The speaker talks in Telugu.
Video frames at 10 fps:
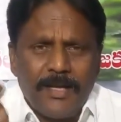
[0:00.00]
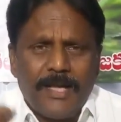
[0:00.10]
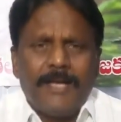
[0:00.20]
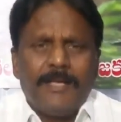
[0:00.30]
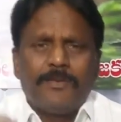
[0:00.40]

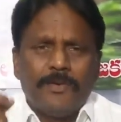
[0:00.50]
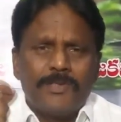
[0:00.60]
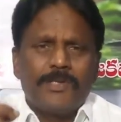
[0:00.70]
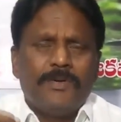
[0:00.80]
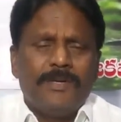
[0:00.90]
లాగా
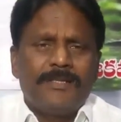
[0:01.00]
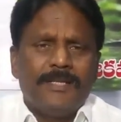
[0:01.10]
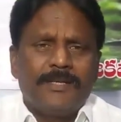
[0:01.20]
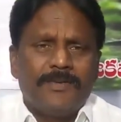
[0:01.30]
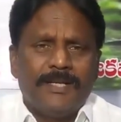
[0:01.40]

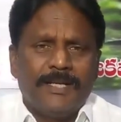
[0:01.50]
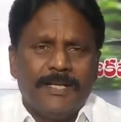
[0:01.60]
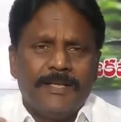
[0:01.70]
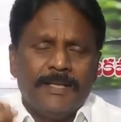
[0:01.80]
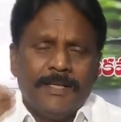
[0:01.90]
దోచుకోవలసినటువంటి
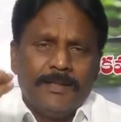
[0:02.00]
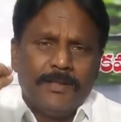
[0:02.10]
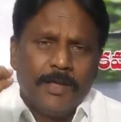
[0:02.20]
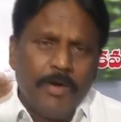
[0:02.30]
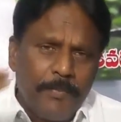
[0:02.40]

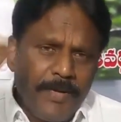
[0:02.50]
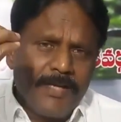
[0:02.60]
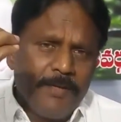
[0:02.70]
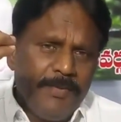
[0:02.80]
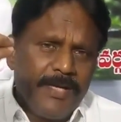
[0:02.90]

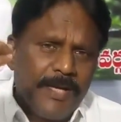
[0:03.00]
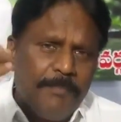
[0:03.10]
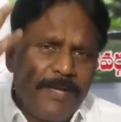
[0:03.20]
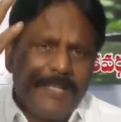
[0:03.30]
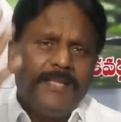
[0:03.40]
దౌర్భాగ్యం మీకు ఏం
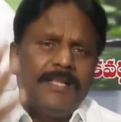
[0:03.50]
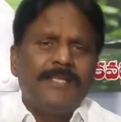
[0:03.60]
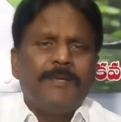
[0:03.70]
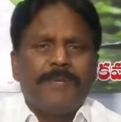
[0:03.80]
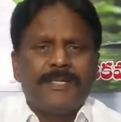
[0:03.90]
పట్టిందని
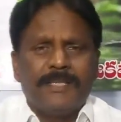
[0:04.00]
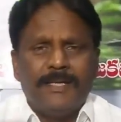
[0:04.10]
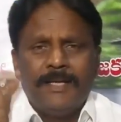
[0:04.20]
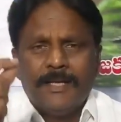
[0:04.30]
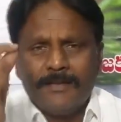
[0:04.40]
చెప్పేసి
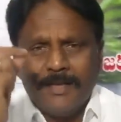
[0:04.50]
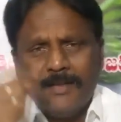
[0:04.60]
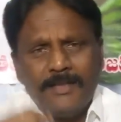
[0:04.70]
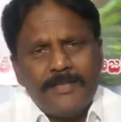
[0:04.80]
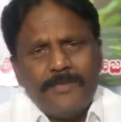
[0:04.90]

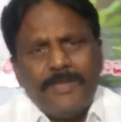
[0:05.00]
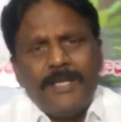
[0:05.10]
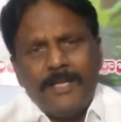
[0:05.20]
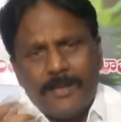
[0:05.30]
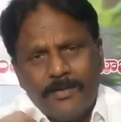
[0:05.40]
తెలుగుదేశం
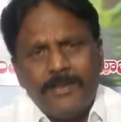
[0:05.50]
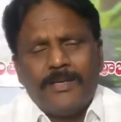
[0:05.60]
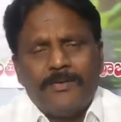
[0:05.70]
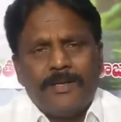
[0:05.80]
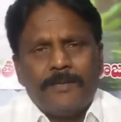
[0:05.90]
వారిని నేను అడుగుతా
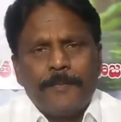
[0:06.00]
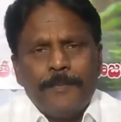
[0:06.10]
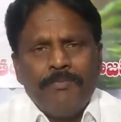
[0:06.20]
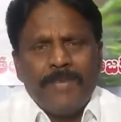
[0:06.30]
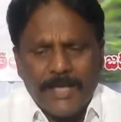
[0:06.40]
ఉన్నాను
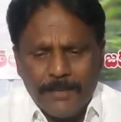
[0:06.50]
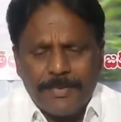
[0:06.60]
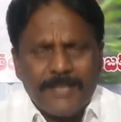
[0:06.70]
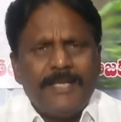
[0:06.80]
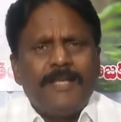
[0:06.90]
అది
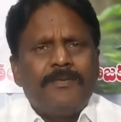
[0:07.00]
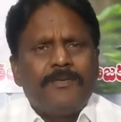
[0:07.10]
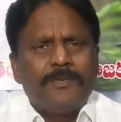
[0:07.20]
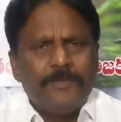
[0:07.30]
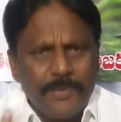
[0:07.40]
ప్రజాధనం
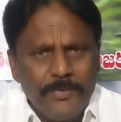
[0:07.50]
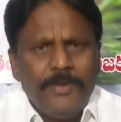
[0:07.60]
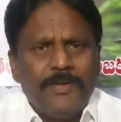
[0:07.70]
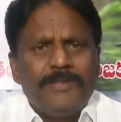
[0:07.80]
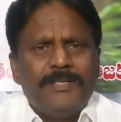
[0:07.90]

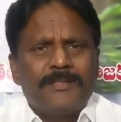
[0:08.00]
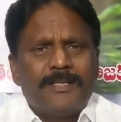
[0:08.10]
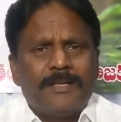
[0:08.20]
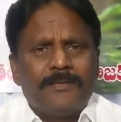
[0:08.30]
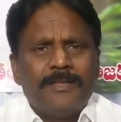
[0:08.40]
దుర్వినియోగం
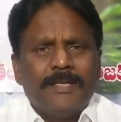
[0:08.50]
చేస్తున్నారు